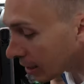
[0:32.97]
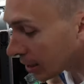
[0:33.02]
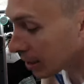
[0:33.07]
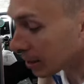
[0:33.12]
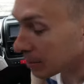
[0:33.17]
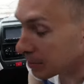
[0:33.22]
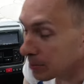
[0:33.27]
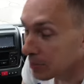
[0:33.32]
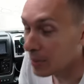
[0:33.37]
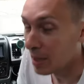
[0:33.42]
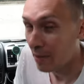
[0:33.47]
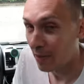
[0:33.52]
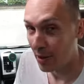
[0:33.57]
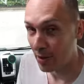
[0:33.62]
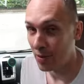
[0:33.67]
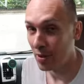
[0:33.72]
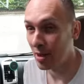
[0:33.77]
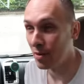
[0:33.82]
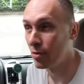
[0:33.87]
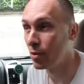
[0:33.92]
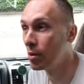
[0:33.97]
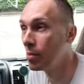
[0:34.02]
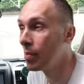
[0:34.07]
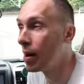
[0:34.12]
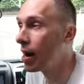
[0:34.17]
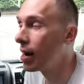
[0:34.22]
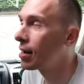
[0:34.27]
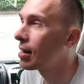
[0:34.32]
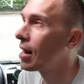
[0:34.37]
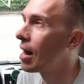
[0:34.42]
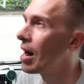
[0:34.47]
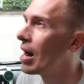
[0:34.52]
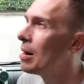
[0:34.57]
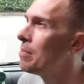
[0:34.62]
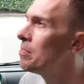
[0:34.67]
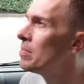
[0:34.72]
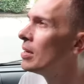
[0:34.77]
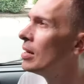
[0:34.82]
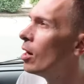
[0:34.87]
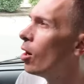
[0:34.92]
ähm, was wir da für eine Marke
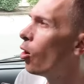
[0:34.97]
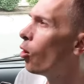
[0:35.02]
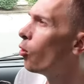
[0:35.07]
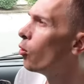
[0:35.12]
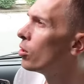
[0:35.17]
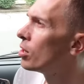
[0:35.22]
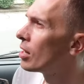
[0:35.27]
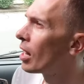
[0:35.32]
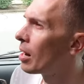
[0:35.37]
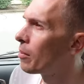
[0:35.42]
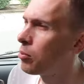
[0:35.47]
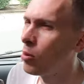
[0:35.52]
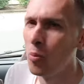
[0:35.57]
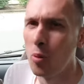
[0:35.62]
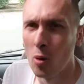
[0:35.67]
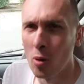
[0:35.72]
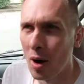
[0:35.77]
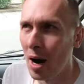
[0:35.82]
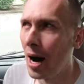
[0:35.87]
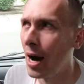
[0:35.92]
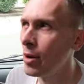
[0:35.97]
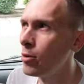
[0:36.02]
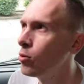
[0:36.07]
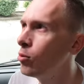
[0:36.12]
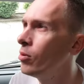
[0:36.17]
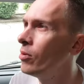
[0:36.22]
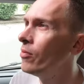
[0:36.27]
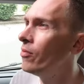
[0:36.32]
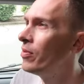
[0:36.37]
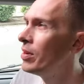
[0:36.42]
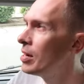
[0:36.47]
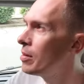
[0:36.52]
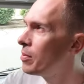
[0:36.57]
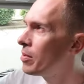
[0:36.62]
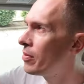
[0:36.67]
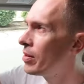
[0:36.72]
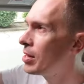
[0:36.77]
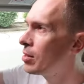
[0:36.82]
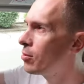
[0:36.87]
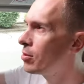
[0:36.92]
haben. Und apropos Radio, wir
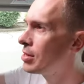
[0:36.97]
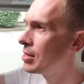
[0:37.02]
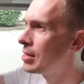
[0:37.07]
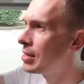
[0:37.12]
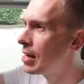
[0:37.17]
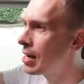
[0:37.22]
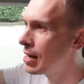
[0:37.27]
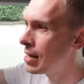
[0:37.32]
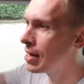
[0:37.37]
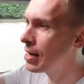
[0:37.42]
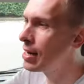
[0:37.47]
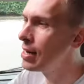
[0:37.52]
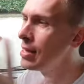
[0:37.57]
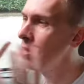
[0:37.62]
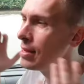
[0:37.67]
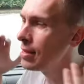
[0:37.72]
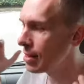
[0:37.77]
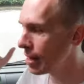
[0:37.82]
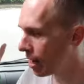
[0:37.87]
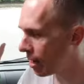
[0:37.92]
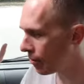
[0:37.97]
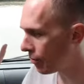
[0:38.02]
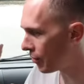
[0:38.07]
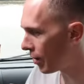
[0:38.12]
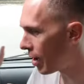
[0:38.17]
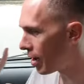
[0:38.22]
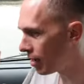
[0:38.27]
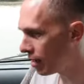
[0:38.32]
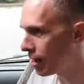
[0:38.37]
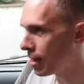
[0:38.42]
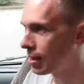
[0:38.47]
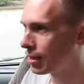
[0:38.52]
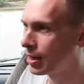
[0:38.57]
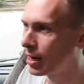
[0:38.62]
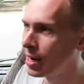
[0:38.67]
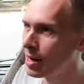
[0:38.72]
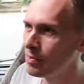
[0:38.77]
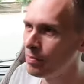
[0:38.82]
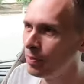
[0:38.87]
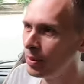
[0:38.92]
befinden uns hier in der
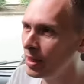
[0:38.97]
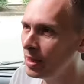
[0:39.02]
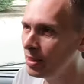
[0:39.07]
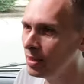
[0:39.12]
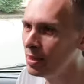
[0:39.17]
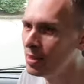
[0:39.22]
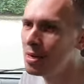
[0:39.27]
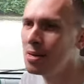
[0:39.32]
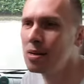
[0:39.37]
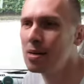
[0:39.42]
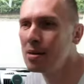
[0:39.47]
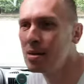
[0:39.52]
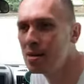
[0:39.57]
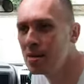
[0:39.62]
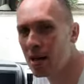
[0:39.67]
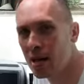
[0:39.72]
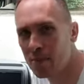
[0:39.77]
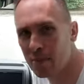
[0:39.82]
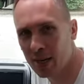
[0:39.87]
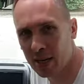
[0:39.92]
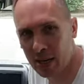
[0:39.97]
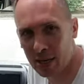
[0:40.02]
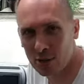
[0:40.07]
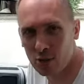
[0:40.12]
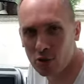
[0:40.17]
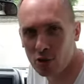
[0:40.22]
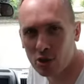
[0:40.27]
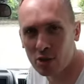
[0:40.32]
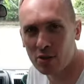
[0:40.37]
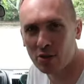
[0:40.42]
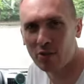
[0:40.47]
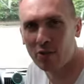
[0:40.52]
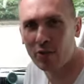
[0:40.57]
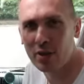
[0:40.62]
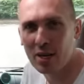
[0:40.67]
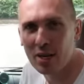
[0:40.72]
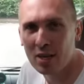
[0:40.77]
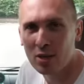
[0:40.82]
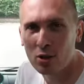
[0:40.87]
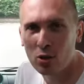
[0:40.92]
Fahrerkabine in einem klassischen
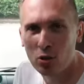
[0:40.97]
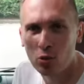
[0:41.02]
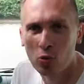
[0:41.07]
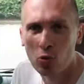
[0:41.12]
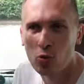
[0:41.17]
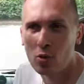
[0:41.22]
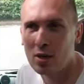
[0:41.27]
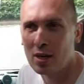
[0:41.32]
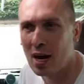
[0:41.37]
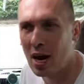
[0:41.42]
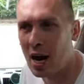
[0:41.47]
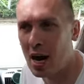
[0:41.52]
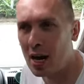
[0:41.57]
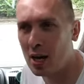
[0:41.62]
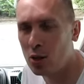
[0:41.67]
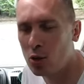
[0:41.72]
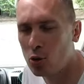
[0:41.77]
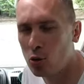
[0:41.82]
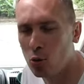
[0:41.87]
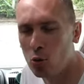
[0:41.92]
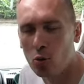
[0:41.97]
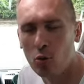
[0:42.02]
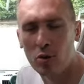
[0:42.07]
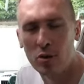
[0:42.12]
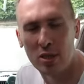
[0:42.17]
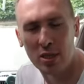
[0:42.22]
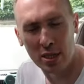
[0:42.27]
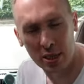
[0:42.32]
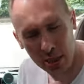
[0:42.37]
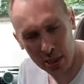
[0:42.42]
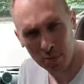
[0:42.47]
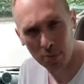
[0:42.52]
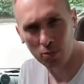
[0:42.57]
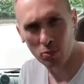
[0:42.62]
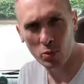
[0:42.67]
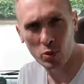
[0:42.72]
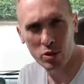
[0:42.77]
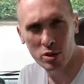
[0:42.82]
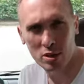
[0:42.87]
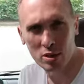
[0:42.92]
Fiat Ducato
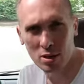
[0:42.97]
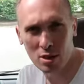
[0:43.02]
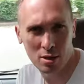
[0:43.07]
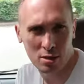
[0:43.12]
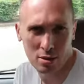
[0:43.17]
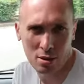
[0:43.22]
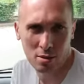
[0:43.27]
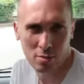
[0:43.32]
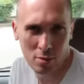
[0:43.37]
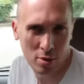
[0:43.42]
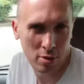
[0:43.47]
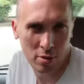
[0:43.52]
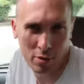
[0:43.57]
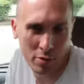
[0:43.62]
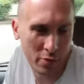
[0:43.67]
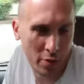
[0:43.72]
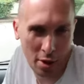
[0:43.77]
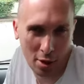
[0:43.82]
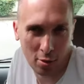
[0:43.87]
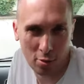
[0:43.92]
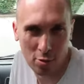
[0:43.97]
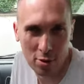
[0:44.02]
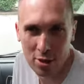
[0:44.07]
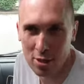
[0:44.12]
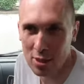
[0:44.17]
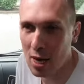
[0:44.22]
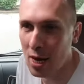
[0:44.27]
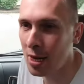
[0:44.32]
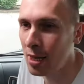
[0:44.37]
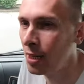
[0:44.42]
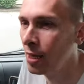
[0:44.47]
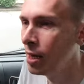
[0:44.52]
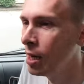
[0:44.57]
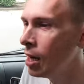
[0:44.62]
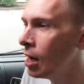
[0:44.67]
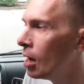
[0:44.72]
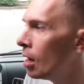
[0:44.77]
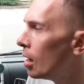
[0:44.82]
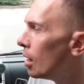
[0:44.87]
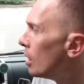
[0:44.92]
7 müsste das ja im Endeffekt noch sein.
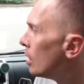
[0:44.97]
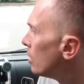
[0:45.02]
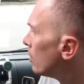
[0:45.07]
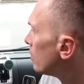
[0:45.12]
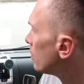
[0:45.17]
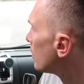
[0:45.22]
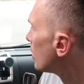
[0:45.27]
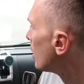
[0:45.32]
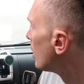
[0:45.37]
Äh,